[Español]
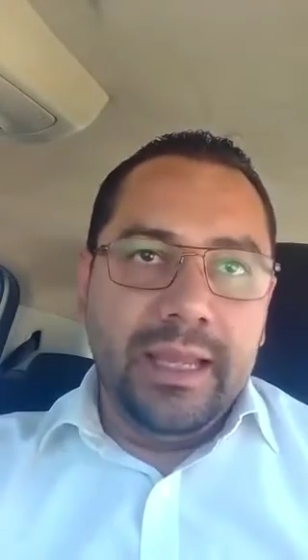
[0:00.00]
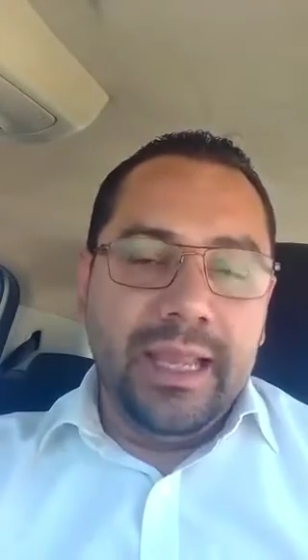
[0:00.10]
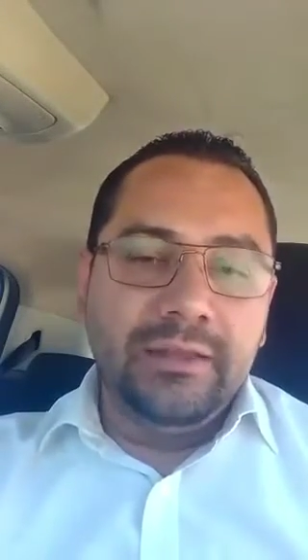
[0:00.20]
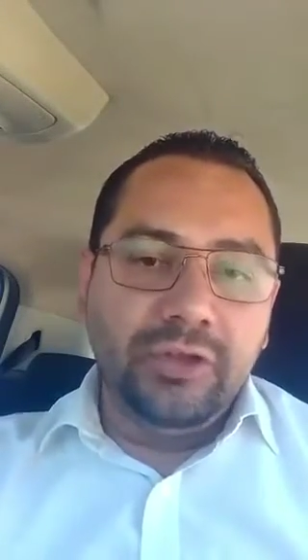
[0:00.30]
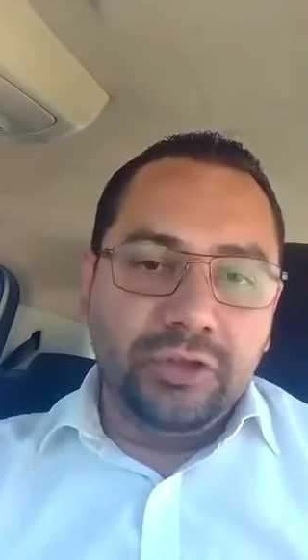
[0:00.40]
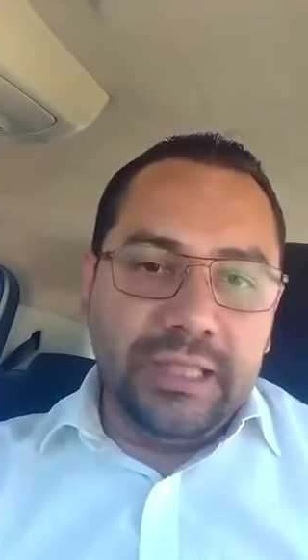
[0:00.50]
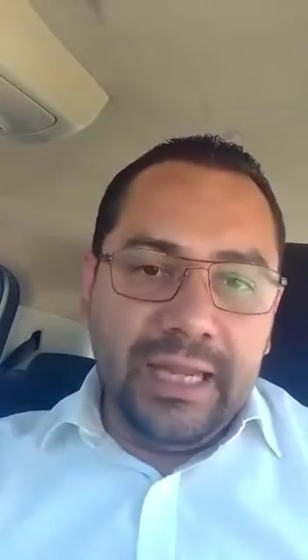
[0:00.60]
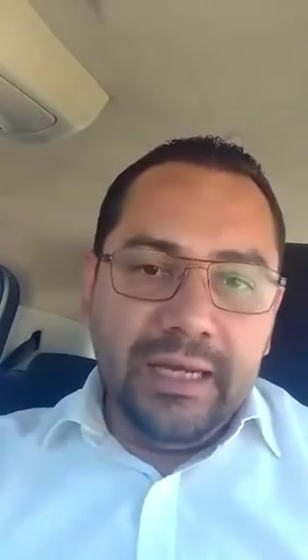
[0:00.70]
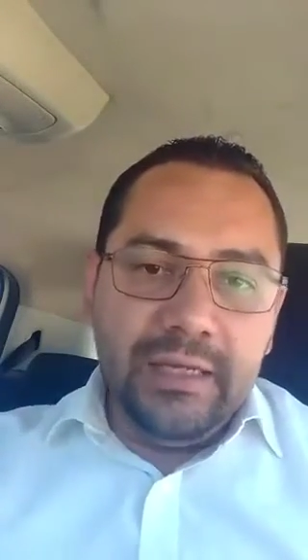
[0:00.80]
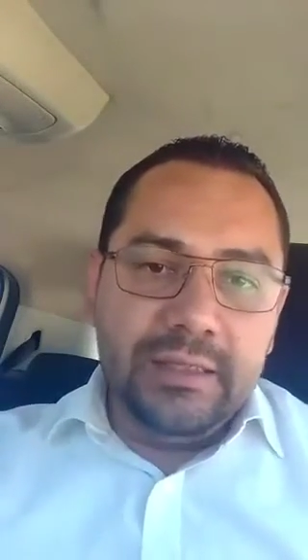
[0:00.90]
En
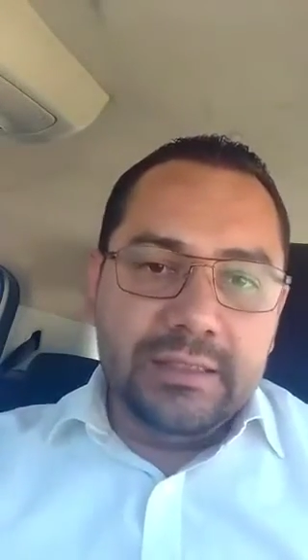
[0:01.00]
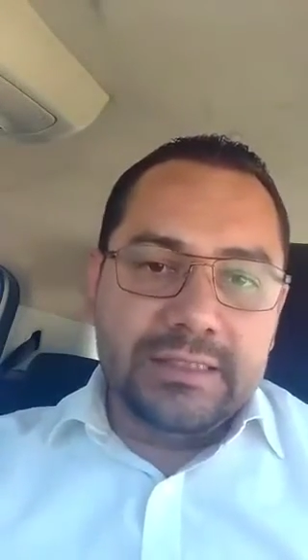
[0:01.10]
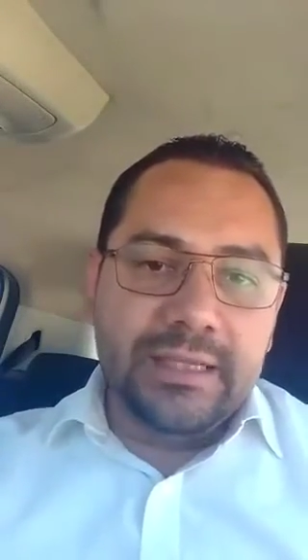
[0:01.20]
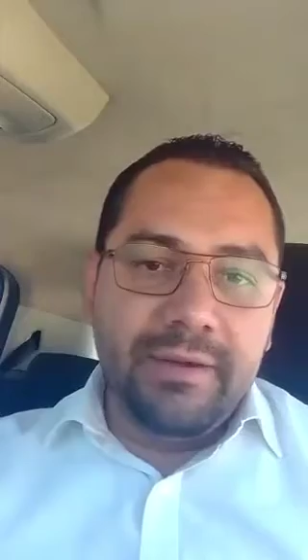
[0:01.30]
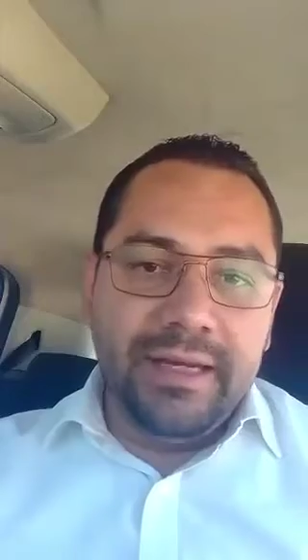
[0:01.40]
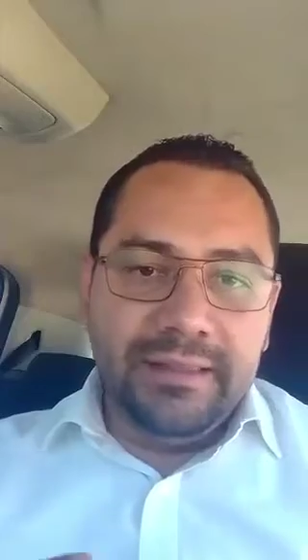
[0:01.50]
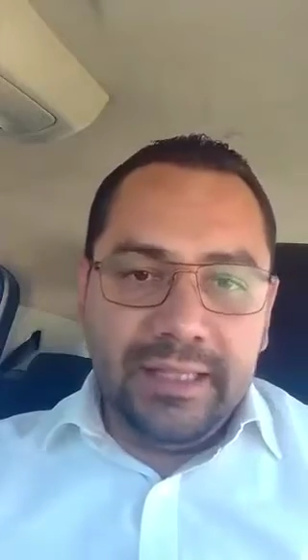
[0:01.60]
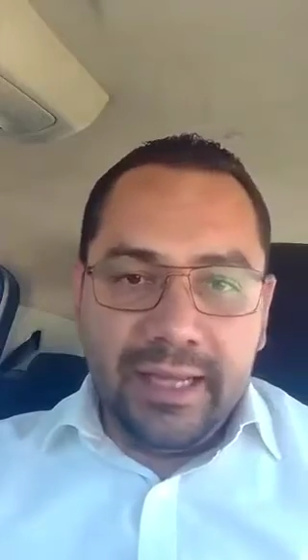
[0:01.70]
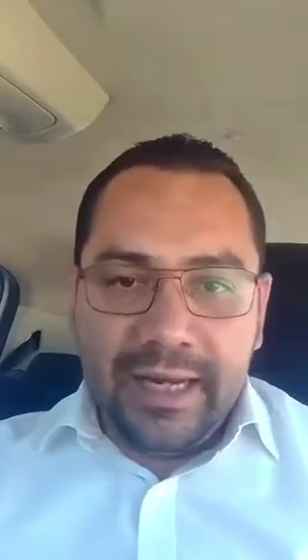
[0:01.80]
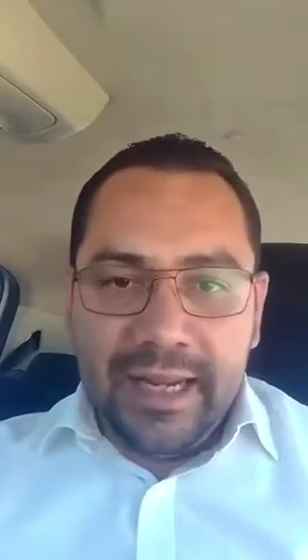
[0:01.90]
total se van a
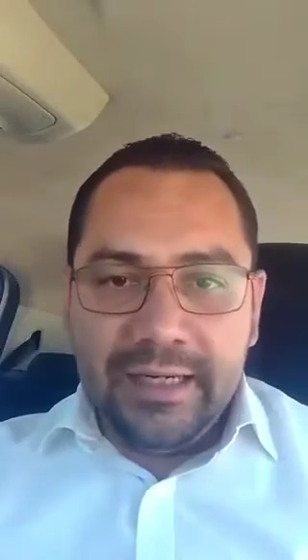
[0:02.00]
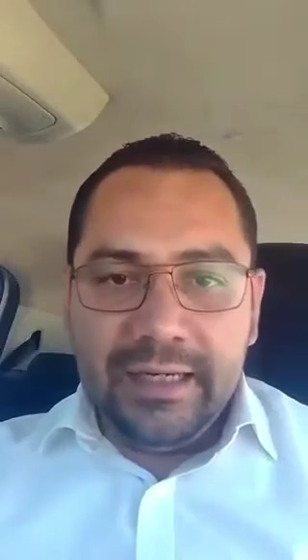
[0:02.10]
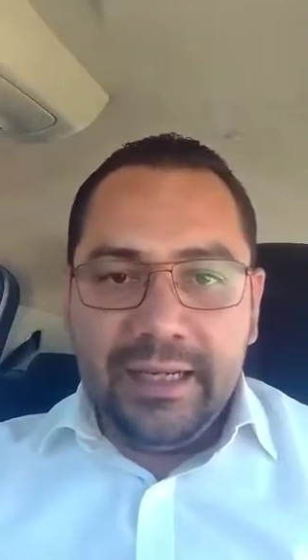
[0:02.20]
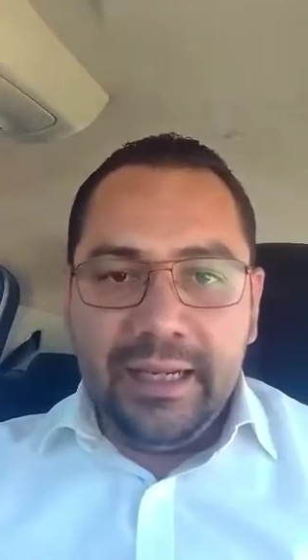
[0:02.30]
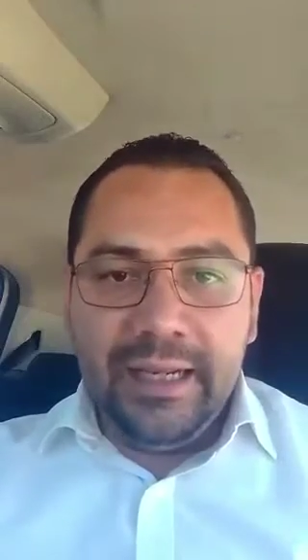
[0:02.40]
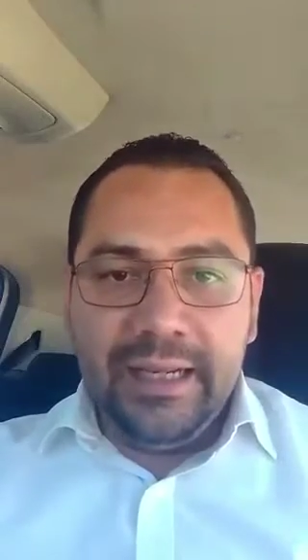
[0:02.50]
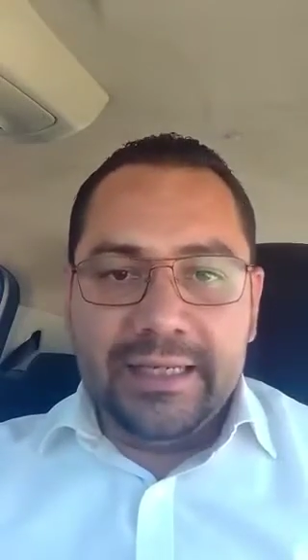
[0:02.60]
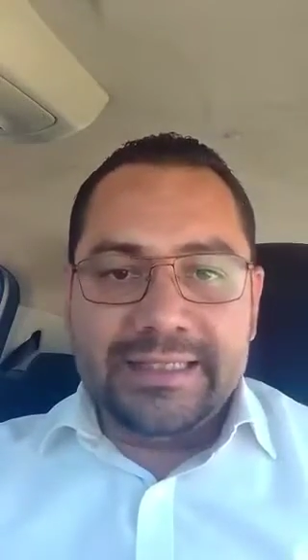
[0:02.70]
integrar eh,